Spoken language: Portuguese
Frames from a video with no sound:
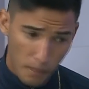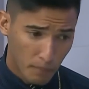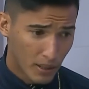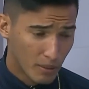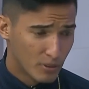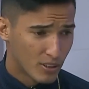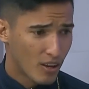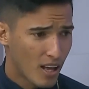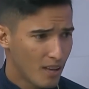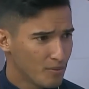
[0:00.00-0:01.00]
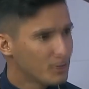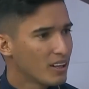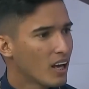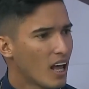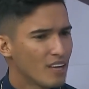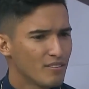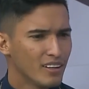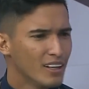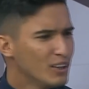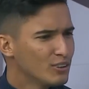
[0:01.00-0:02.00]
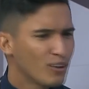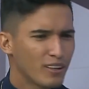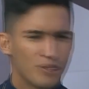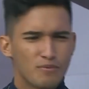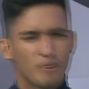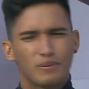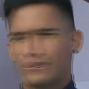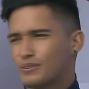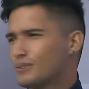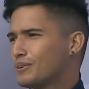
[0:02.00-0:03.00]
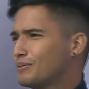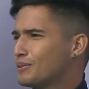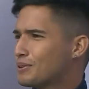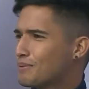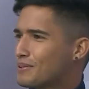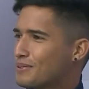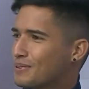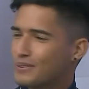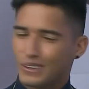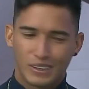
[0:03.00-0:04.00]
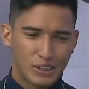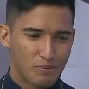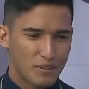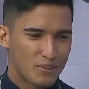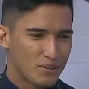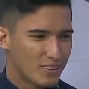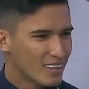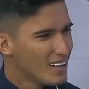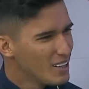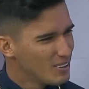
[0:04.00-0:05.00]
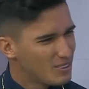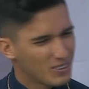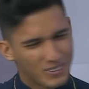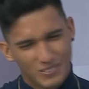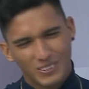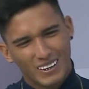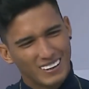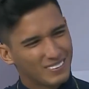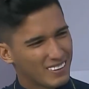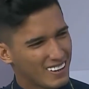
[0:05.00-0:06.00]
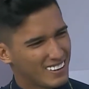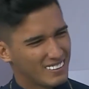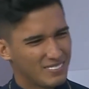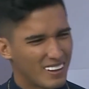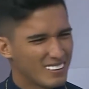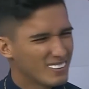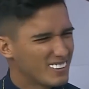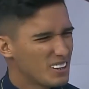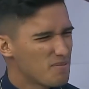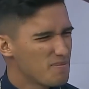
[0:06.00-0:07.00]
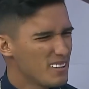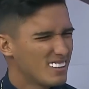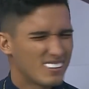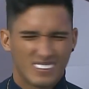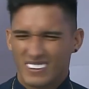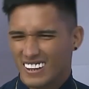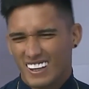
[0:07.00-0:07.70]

Peguei meu celular, botei a live. Só que uma pessoa, duas pessoas, três pessoas. Eu disse, oxe, vou nada ficar falando Perdendo três pessoas.